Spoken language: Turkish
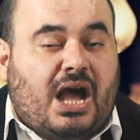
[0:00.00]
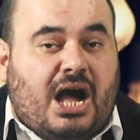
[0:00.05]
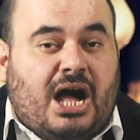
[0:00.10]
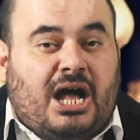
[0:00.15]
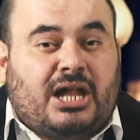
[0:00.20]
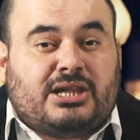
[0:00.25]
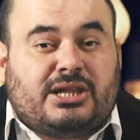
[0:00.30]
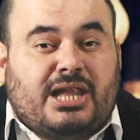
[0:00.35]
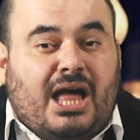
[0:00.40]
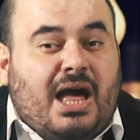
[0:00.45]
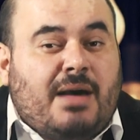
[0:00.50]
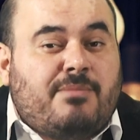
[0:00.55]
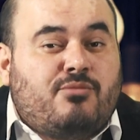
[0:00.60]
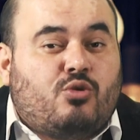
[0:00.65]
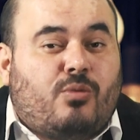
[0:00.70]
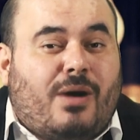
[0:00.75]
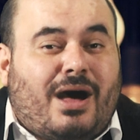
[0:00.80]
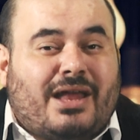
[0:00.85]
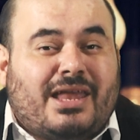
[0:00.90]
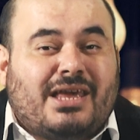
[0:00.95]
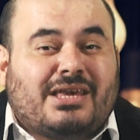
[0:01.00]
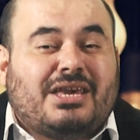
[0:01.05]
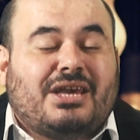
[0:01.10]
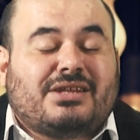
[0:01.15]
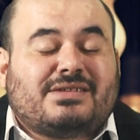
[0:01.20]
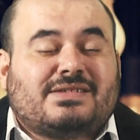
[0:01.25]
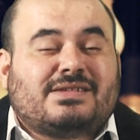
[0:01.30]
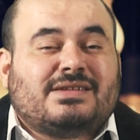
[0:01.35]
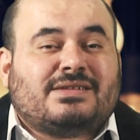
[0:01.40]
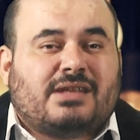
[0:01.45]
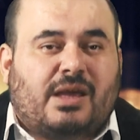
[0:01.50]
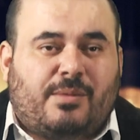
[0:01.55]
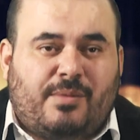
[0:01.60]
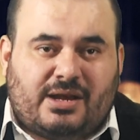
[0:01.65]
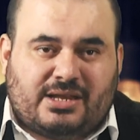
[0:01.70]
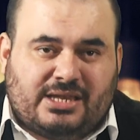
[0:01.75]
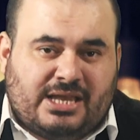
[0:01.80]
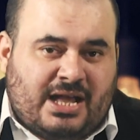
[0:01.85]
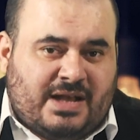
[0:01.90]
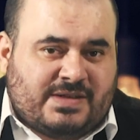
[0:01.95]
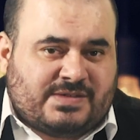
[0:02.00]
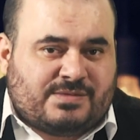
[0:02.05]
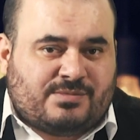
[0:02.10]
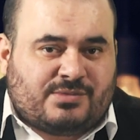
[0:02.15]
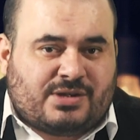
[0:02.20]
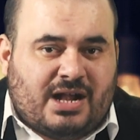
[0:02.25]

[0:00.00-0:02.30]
Allah mübarek etsin demek lazım